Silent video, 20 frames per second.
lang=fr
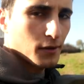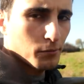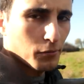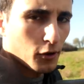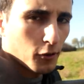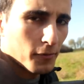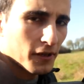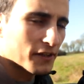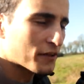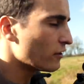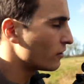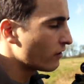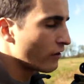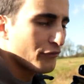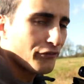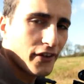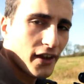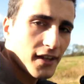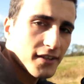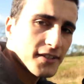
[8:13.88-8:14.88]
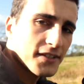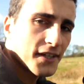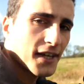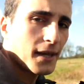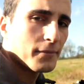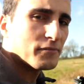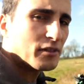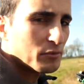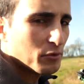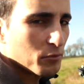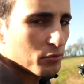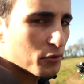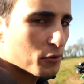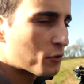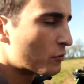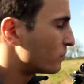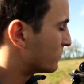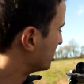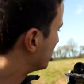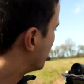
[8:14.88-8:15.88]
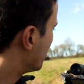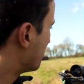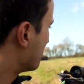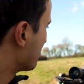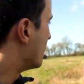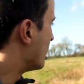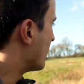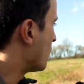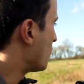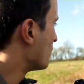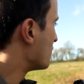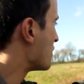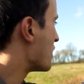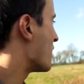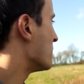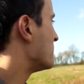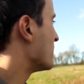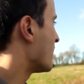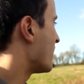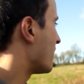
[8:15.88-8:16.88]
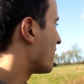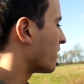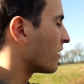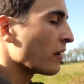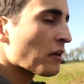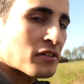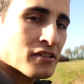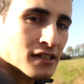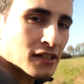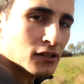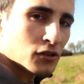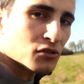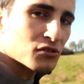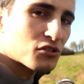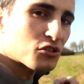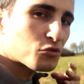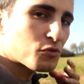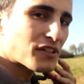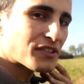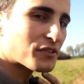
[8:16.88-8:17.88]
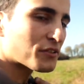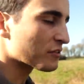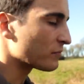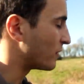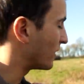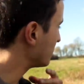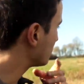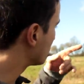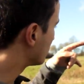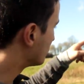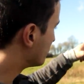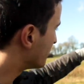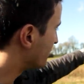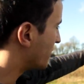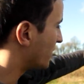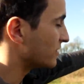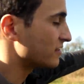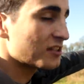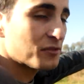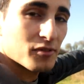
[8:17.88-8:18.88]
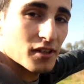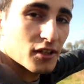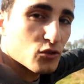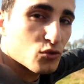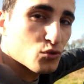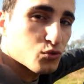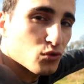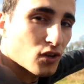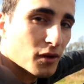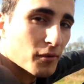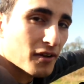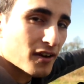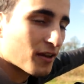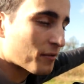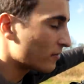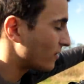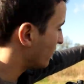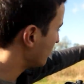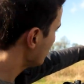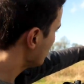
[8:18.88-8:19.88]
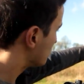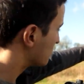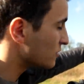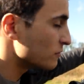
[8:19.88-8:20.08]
Bon, maintenant on va faire un tir un petit peu plus compliqué. Là, on est à bien 50-60 mètres. Vous voyez la cible, est tout là-bas, là-bas.